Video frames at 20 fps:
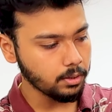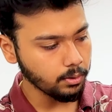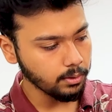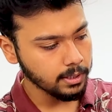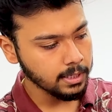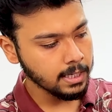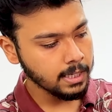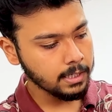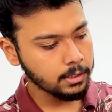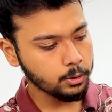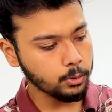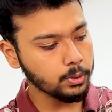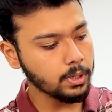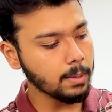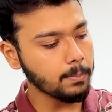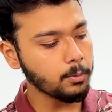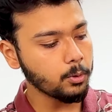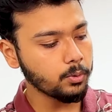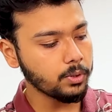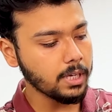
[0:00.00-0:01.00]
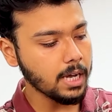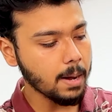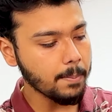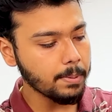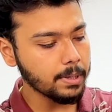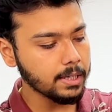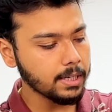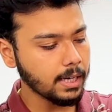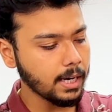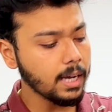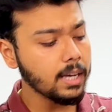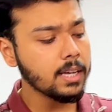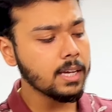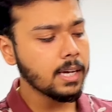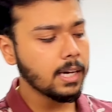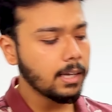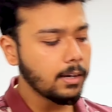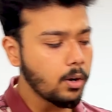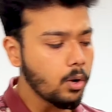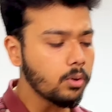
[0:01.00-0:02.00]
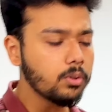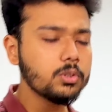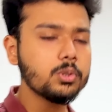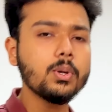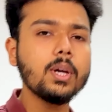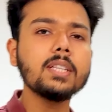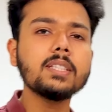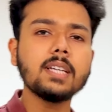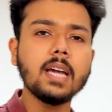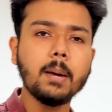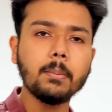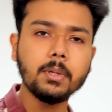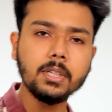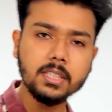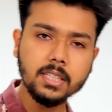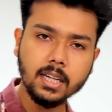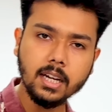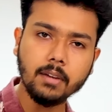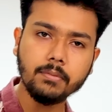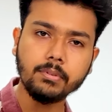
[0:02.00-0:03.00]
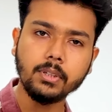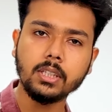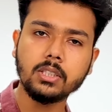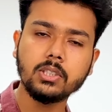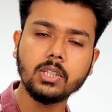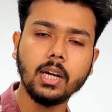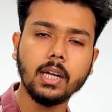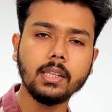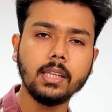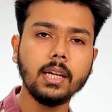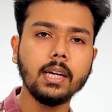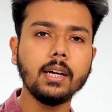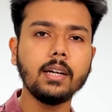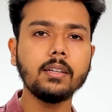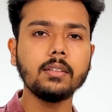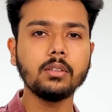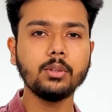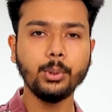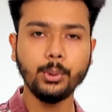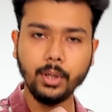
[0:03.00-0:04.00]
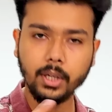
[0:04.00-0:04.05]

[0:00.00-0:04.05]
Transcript: हो जो कि हम लोगों ने यहाँ पर कराए लुक जो है इस कैबिनेट से काफ़ी अच्छा आता है अगर थोड़े